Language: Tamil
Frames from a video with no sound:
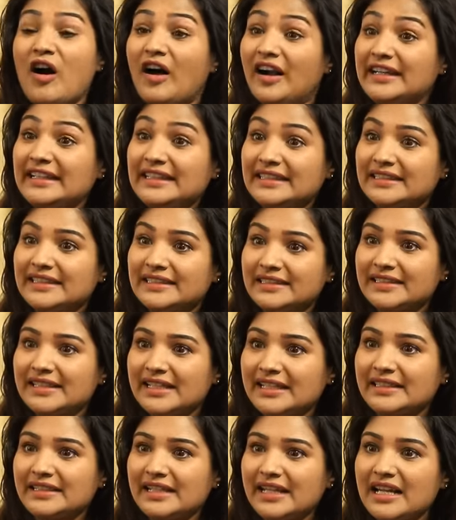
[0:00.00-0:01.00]

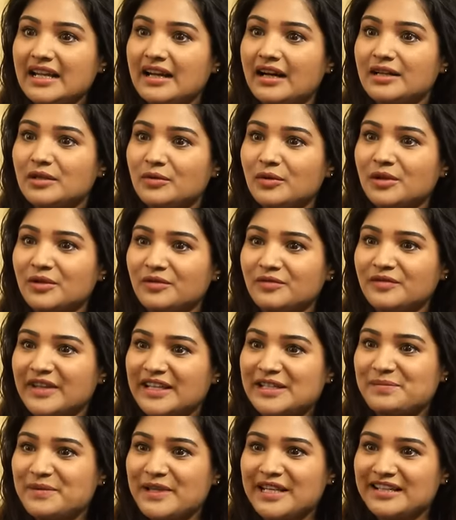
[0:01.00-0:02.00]
ஹாண்டிங்கான ஒரு
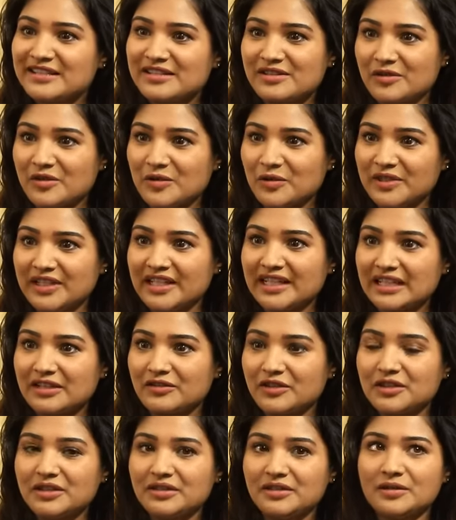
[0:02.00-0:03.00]
எக்ஸ்பீரியன்ஸ் இருக்கும் இல்லையா
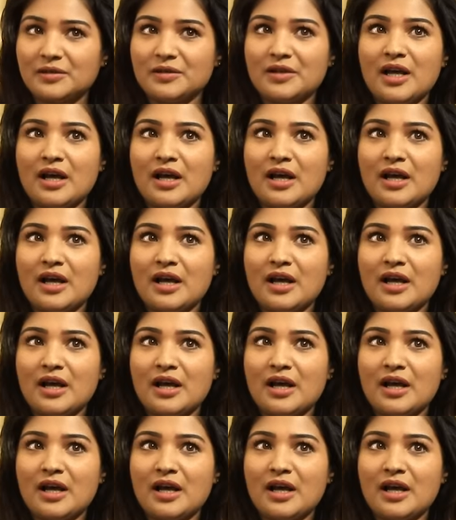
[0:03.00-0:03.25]
எனக்கு வந்து